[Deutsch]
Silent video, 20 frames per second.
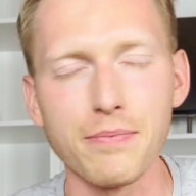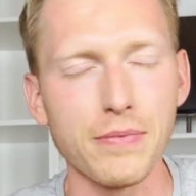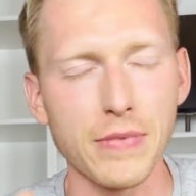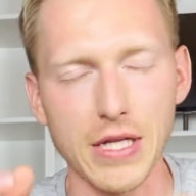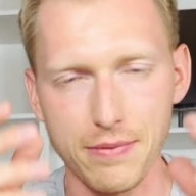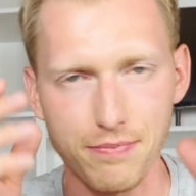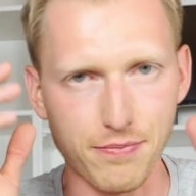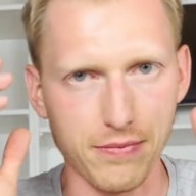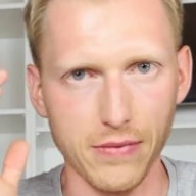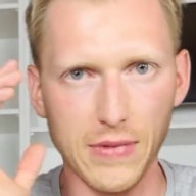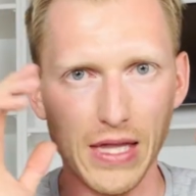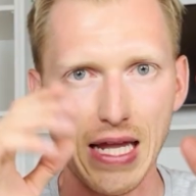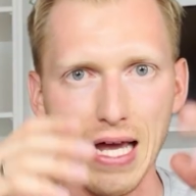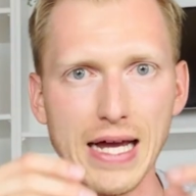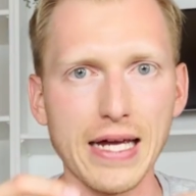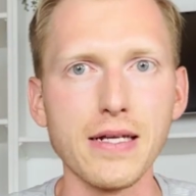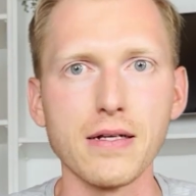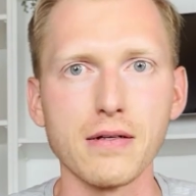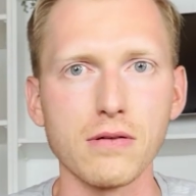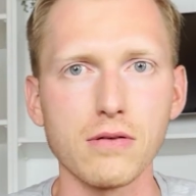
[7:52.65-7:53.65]
Äh,
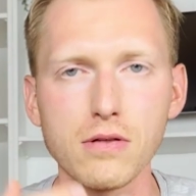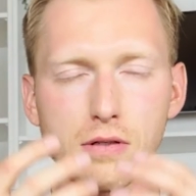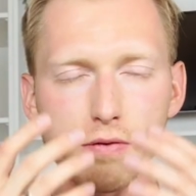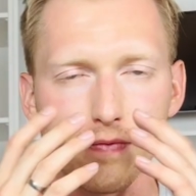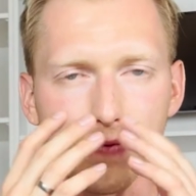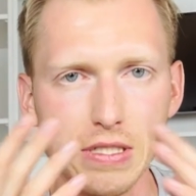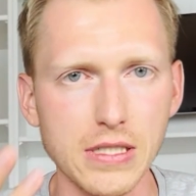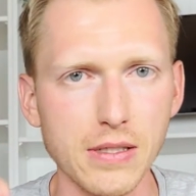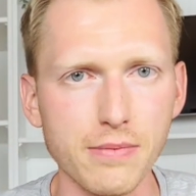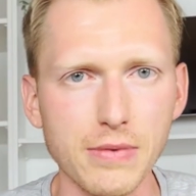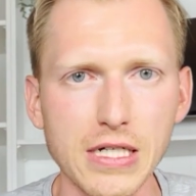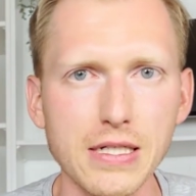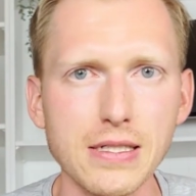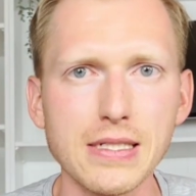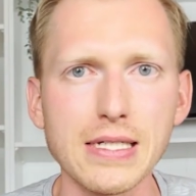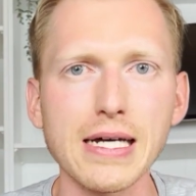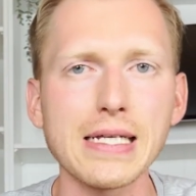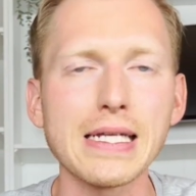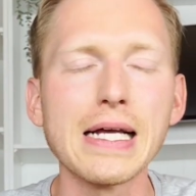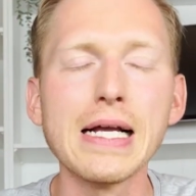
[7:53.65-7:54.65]
nein, Gott, was habe ich
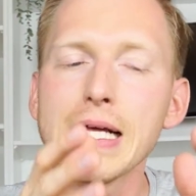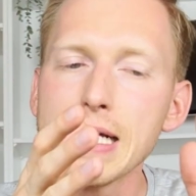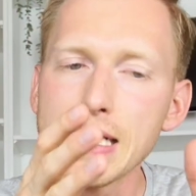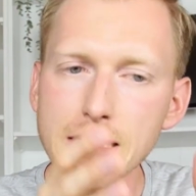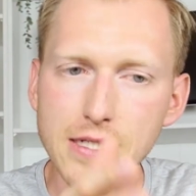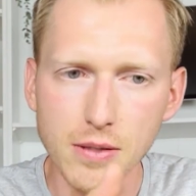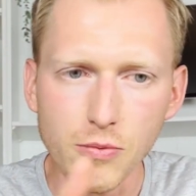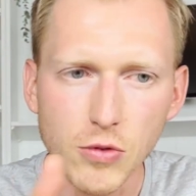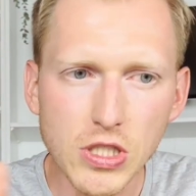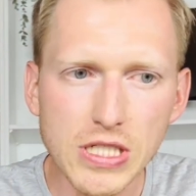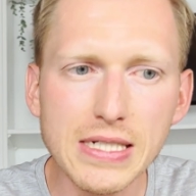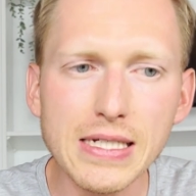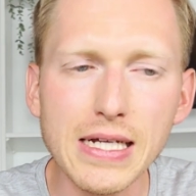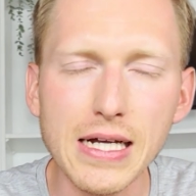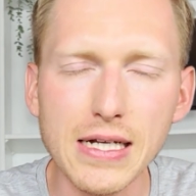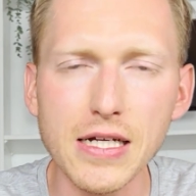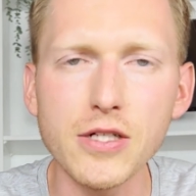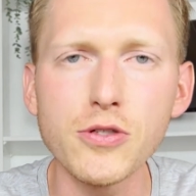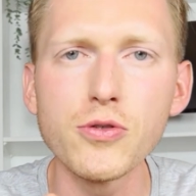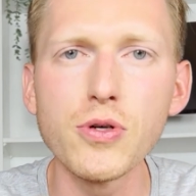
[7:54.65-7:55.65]
gesagt? Die müssen da
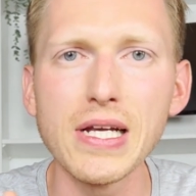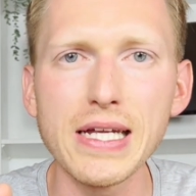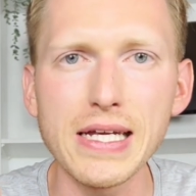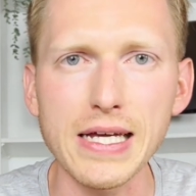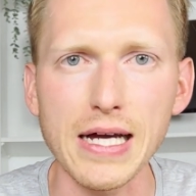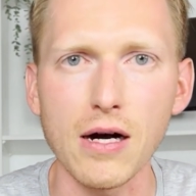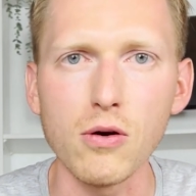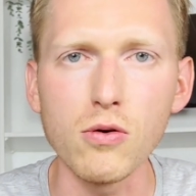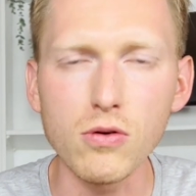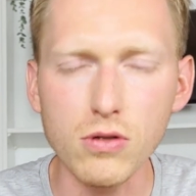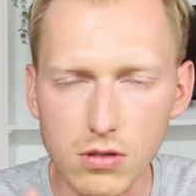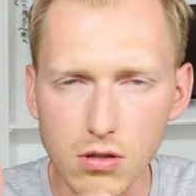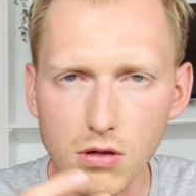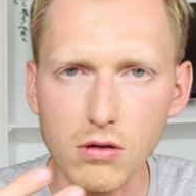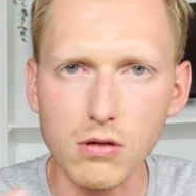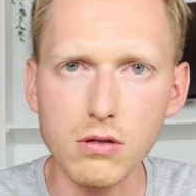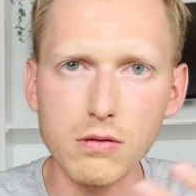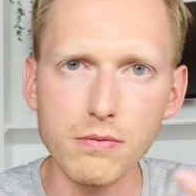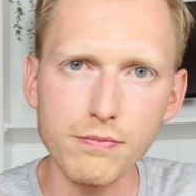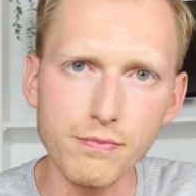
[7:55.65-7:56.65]
natürlich auch
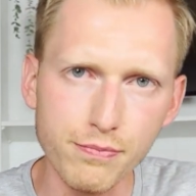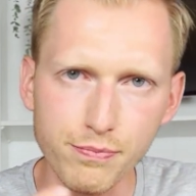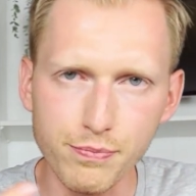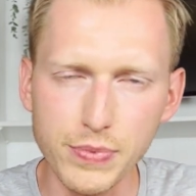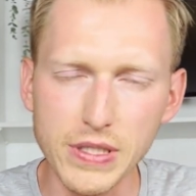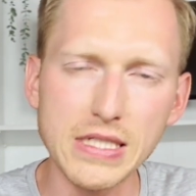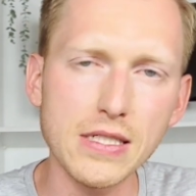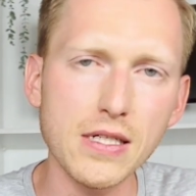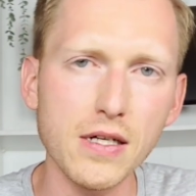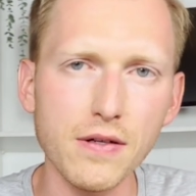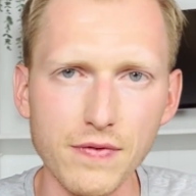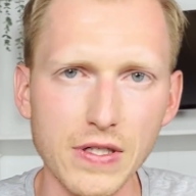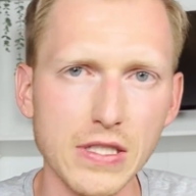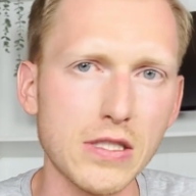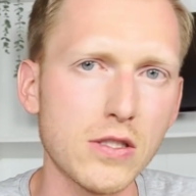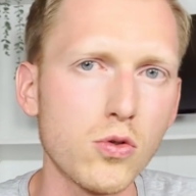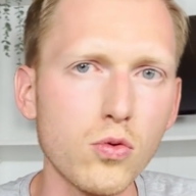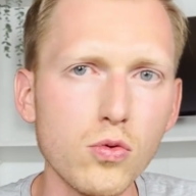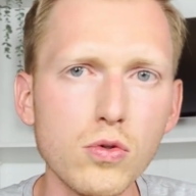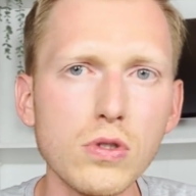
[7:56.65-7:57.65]
noch ein bisschen was
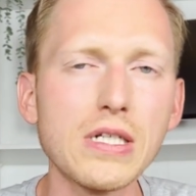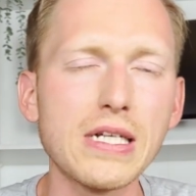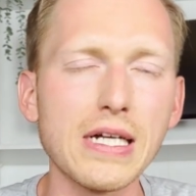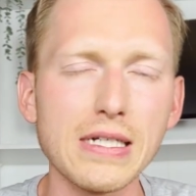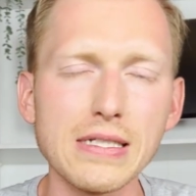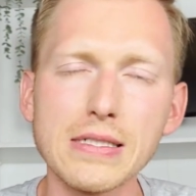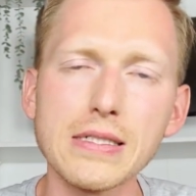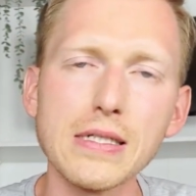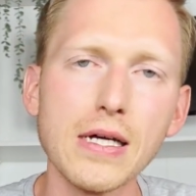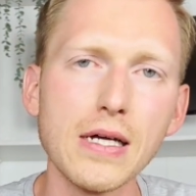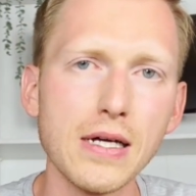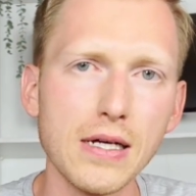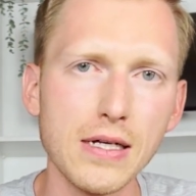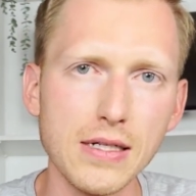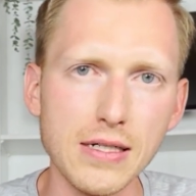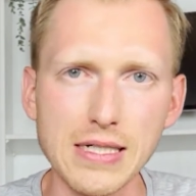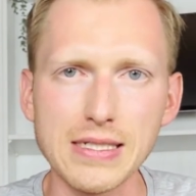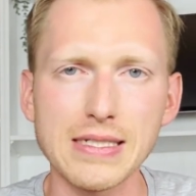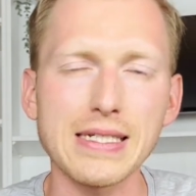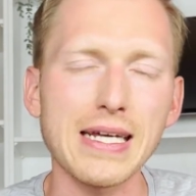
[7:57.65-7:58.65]
tun, dass
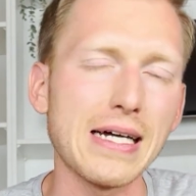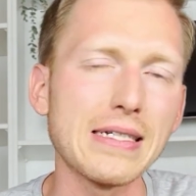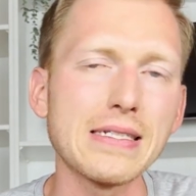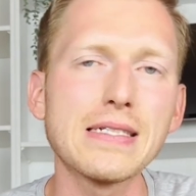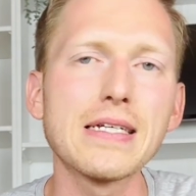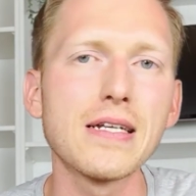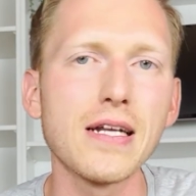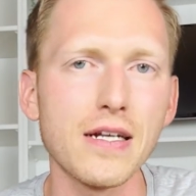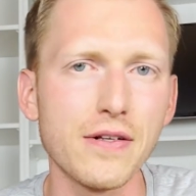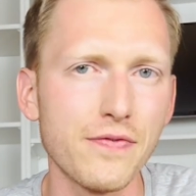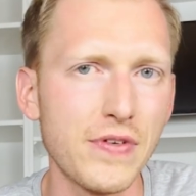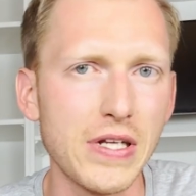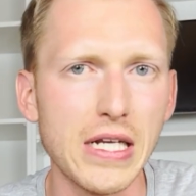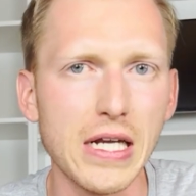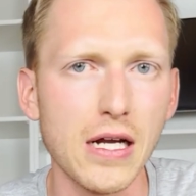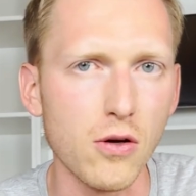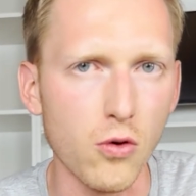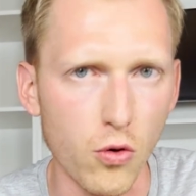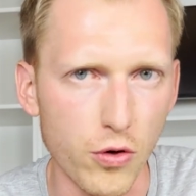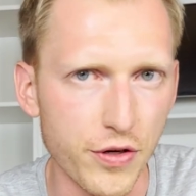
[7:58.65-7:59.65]
das Ganze dann
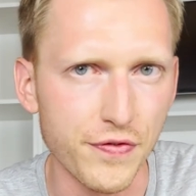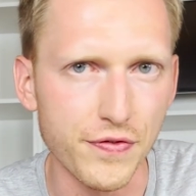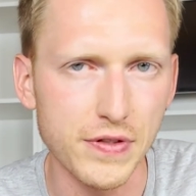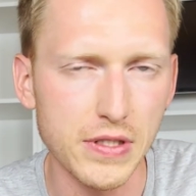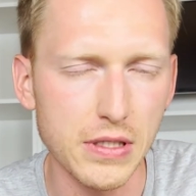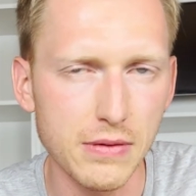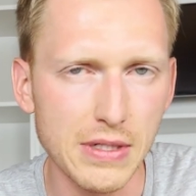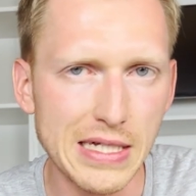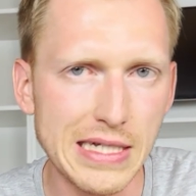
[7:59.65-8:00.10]
wieder läuft.